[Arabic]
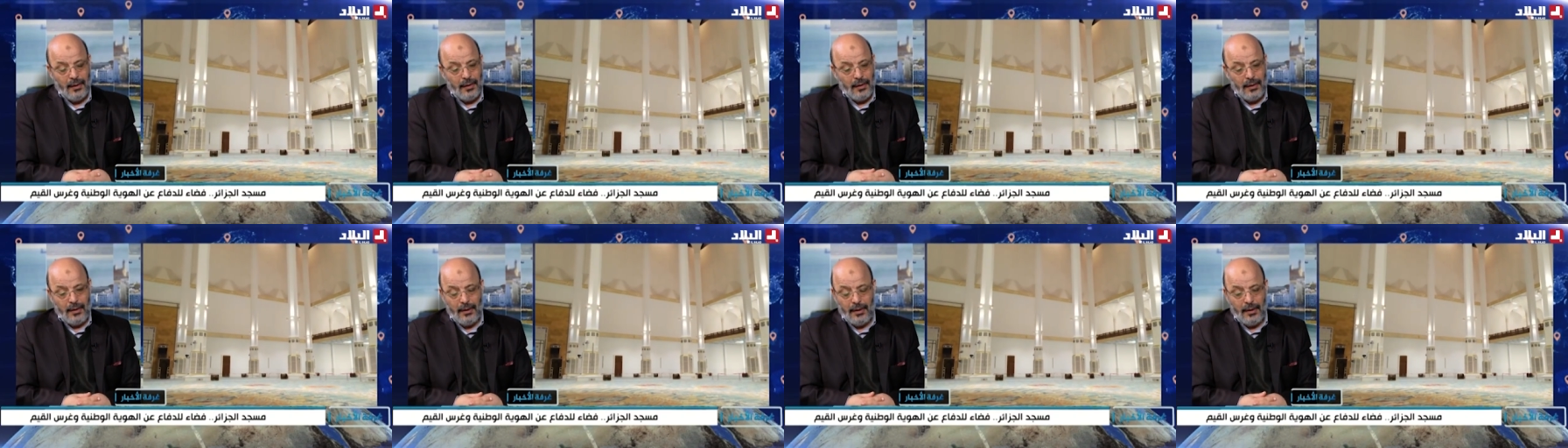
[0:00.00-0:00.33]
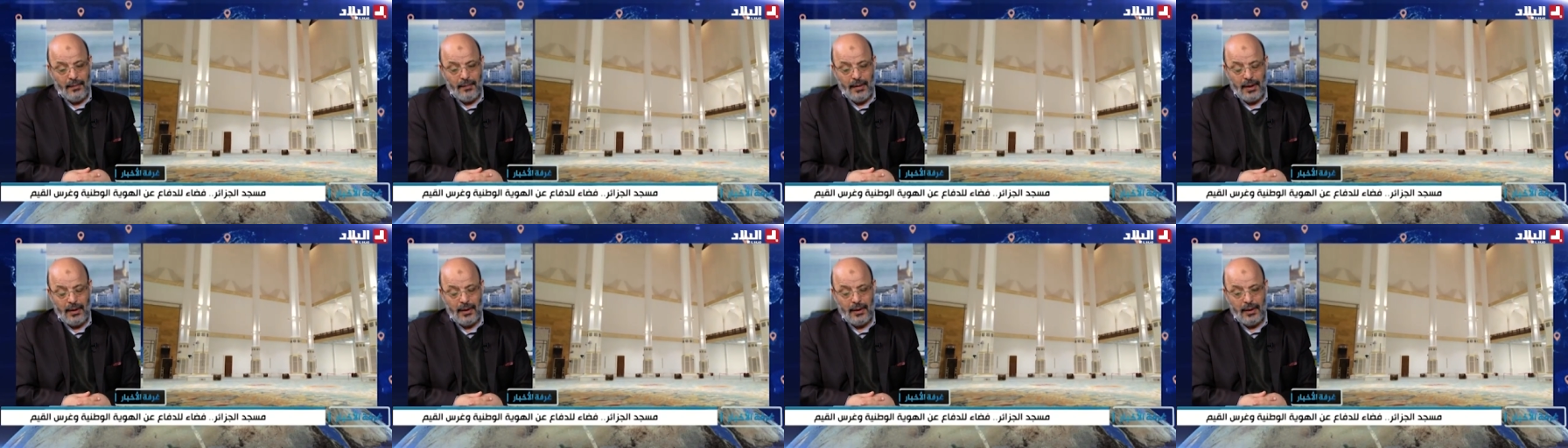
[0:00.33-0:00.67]

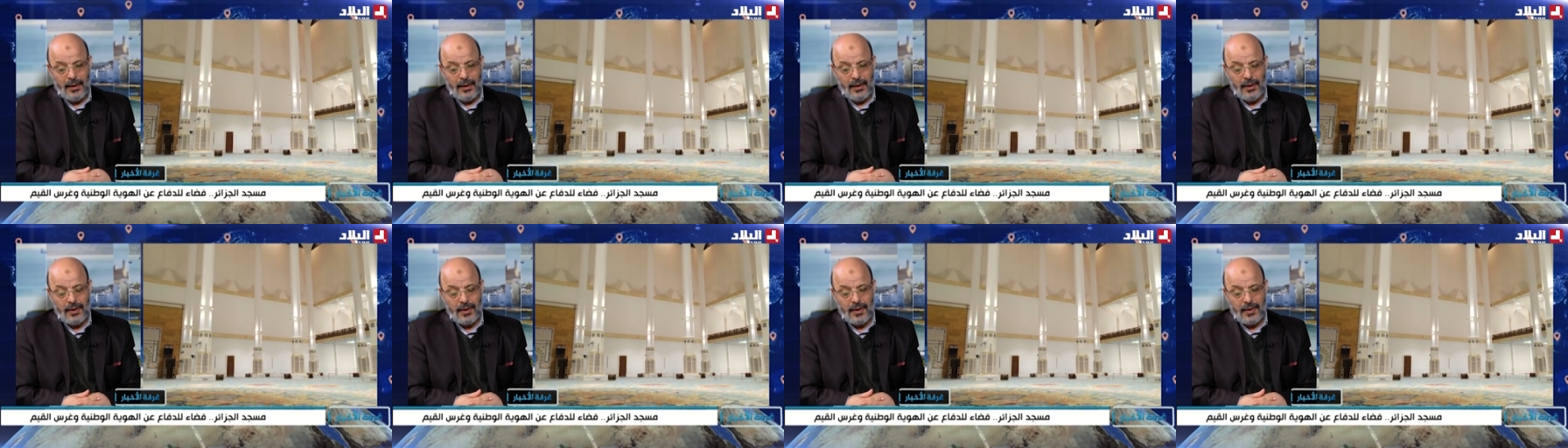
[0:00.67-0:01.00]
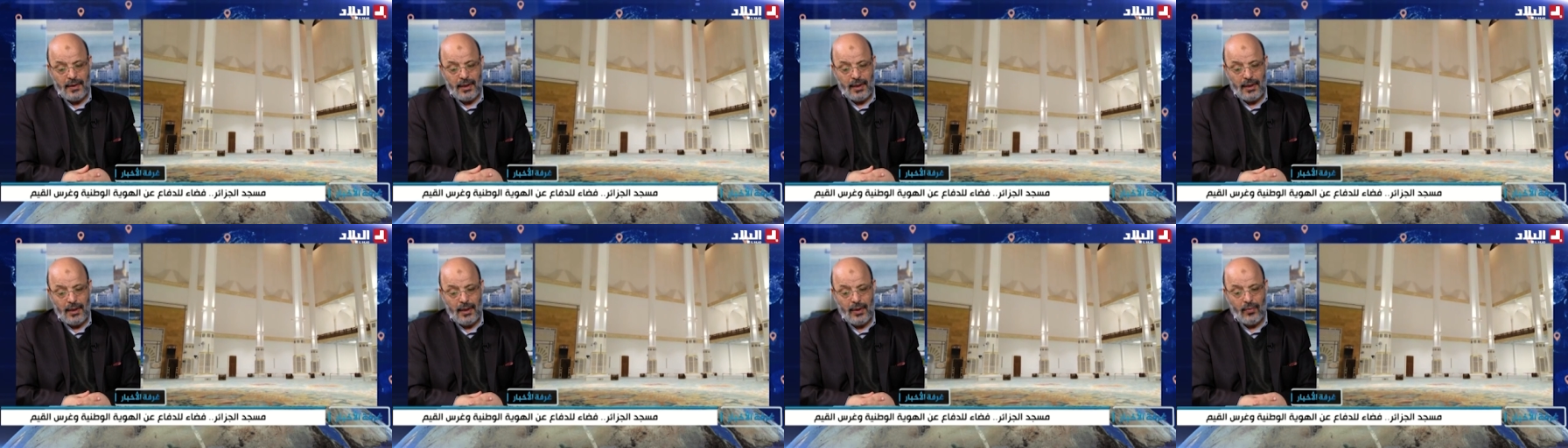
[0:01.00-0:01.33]

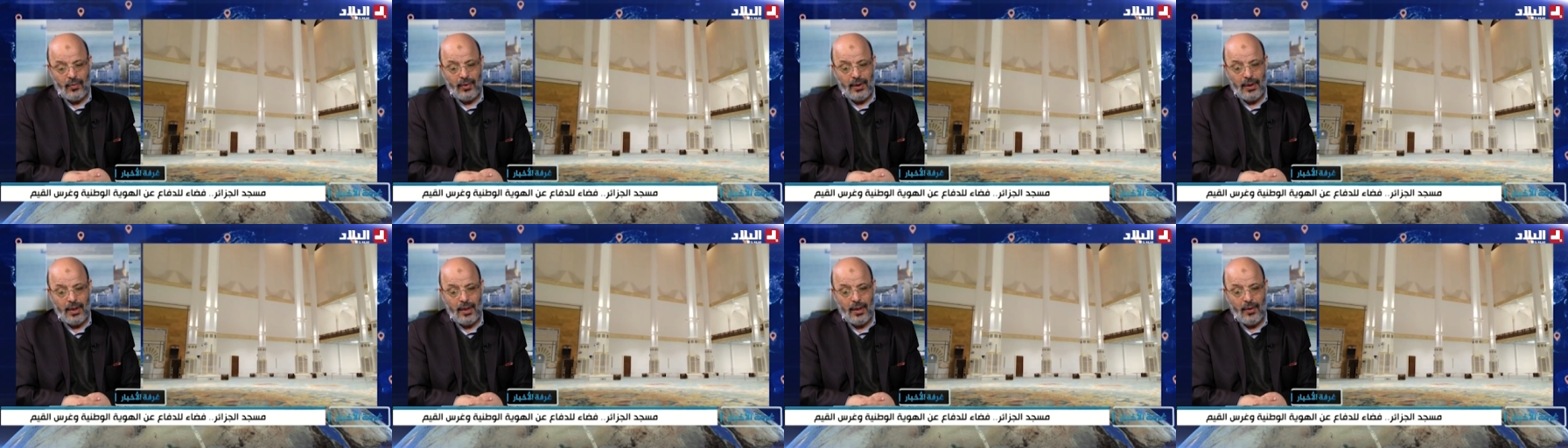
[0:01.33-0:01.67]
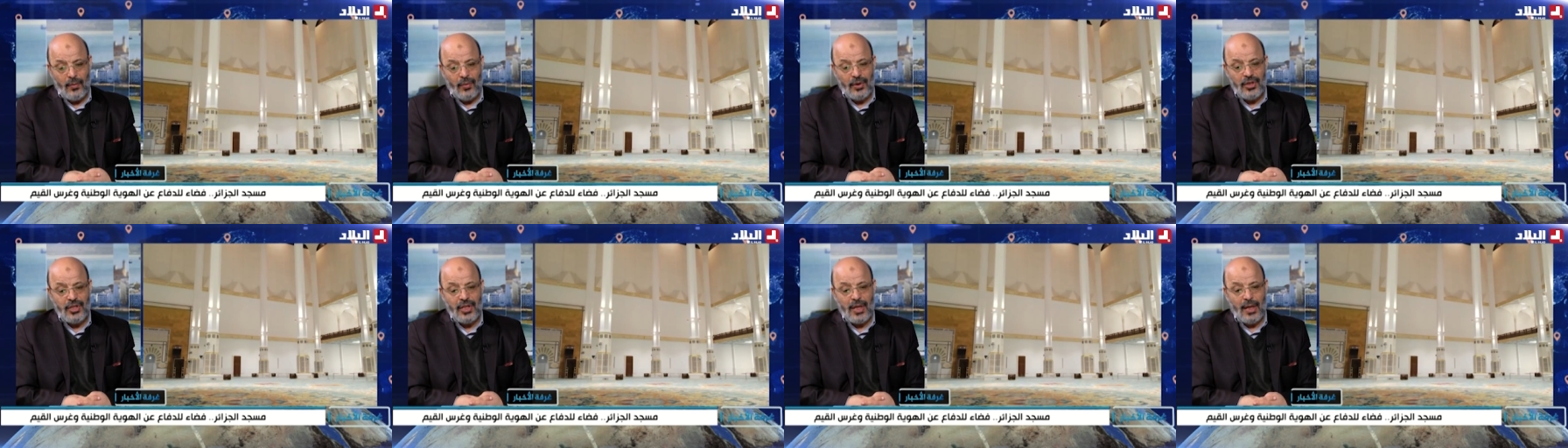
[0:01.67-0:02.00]
الجزائر اللي كلها
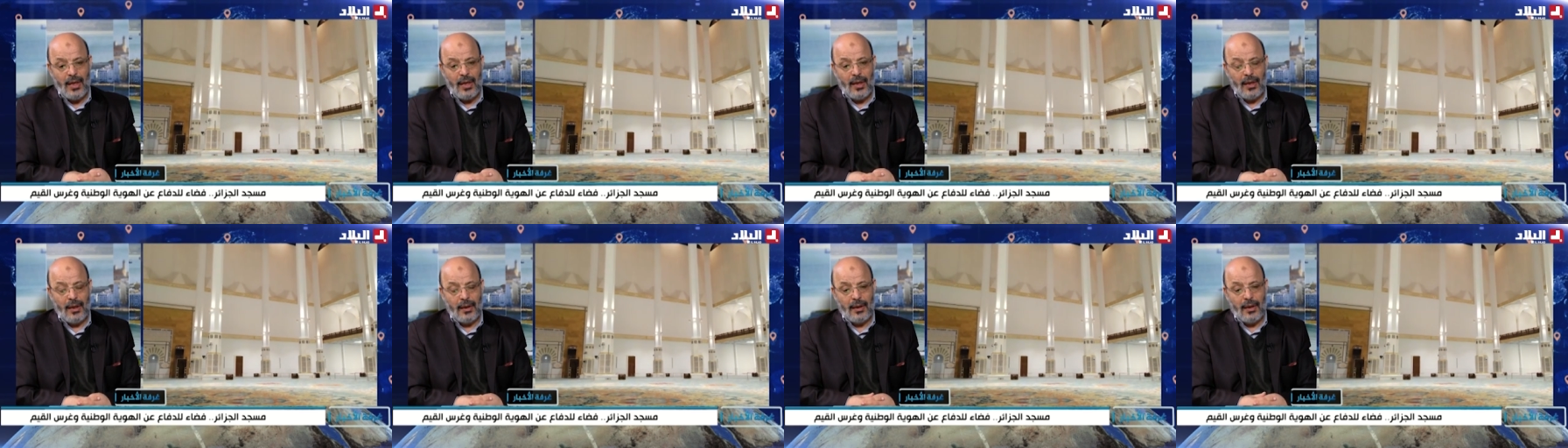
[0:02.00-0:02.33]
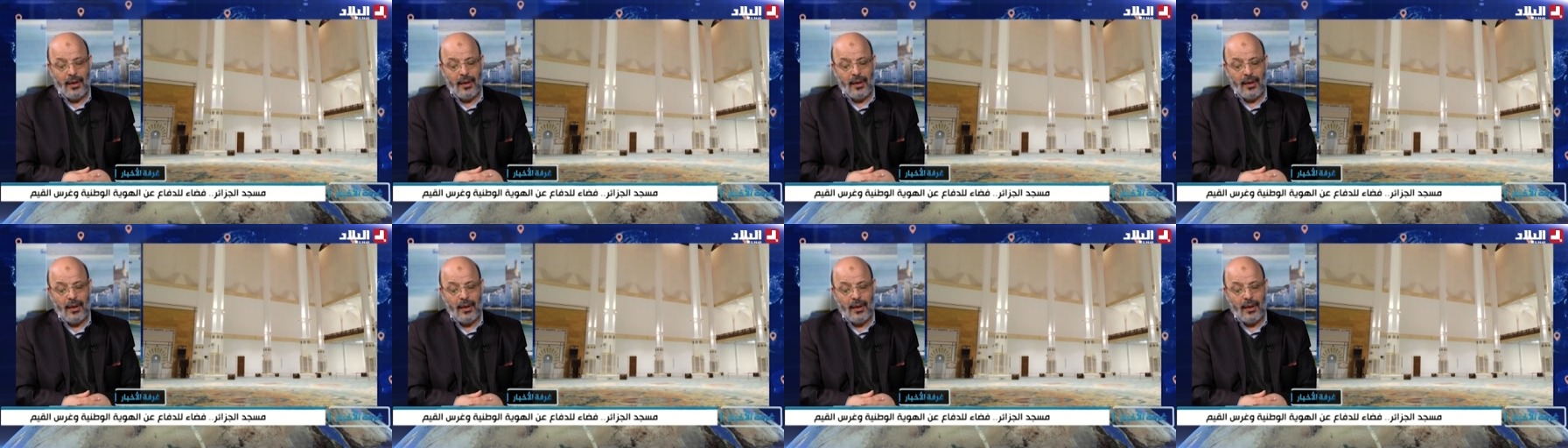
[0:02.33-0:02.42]
وجهه